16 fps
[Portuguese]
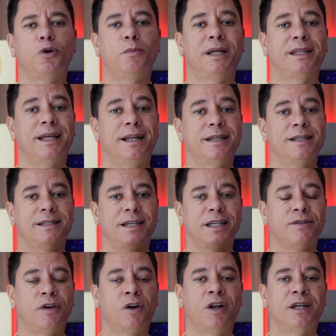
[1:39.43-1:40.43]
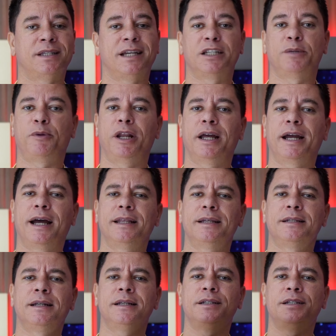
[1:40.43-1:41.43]
uma tela de 6,7
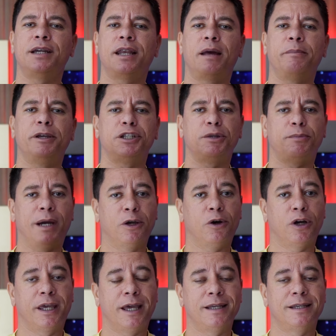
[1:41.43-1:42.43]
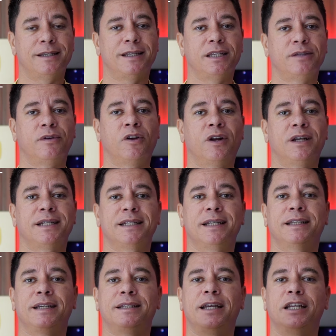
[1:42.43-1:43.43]
polegadas ligeiramente maior que a de
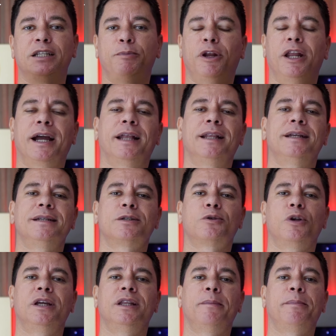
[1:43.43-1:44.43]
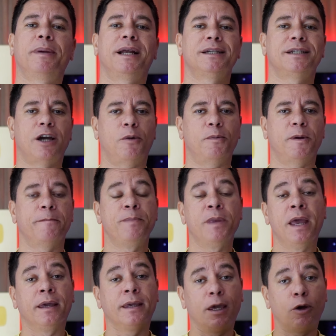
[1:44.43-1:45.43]
6,67 polegadas escolhida pela Xiaomi,
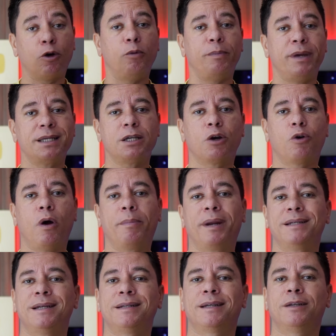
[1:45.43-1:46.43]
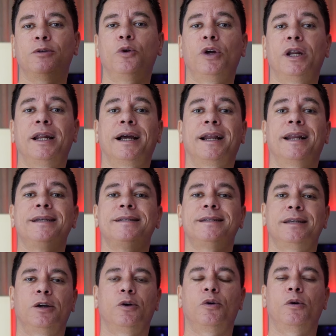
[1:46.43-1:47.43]
que compensa com a presença do Gorilla Glass
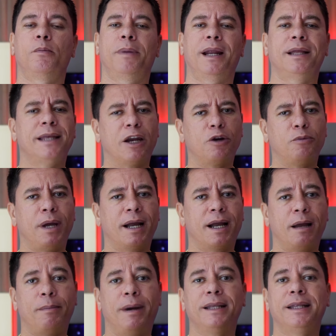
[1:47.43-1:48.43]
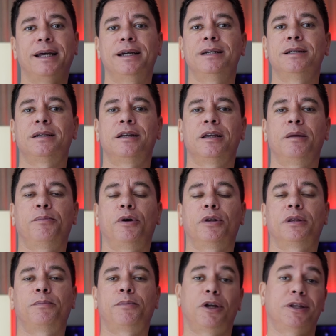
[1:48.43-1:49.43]
5, para dar uma camada extra de
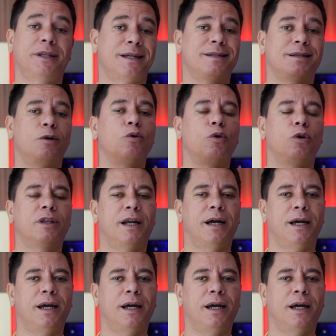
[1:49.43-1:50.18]
proteção contra